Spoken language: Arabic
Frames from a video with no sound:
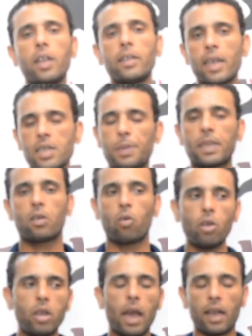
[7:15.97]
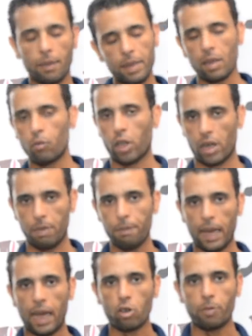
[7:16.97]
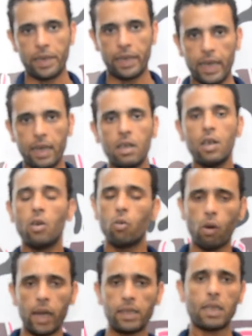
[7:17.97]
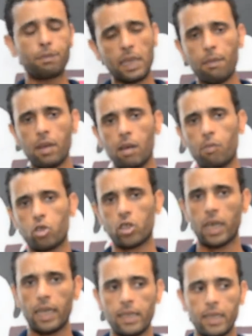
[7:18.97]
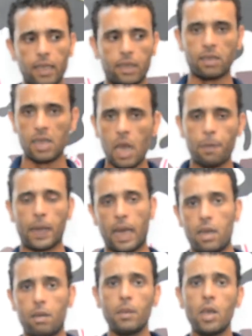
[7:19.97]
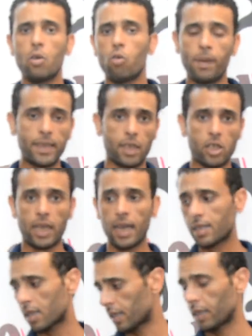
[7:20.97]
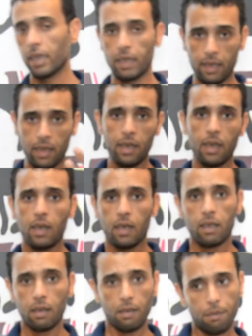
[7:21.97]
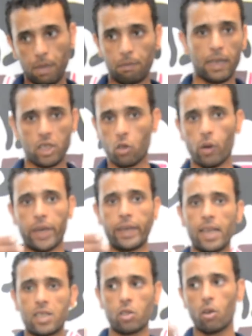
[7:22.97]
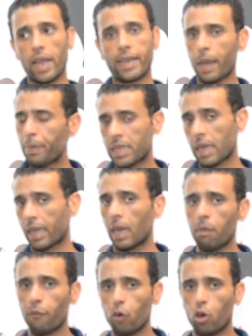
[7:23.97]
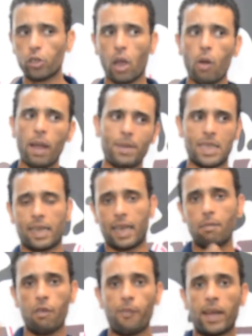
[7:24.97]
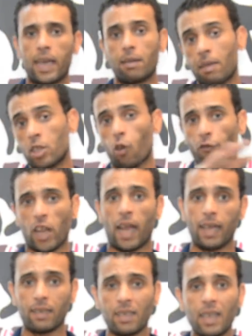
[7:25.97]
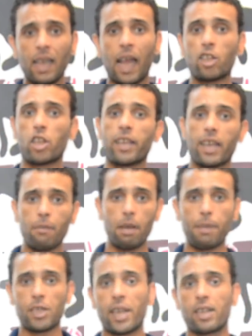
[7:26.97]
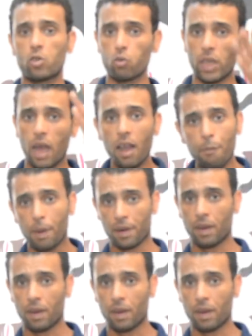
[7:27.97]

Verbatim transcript: الناس بت... كل اغلبيه المدربين بيعانوا منها وانت بتعمل المشكله ديت كصاحب كلب وما انتش حاسس ان بتمشي ورا ناس يقول لك احبس الكلب في اوضه واحبس الكلب في مكان ما يشوفش حد عشان الكلب يبقى شرس وده اكبر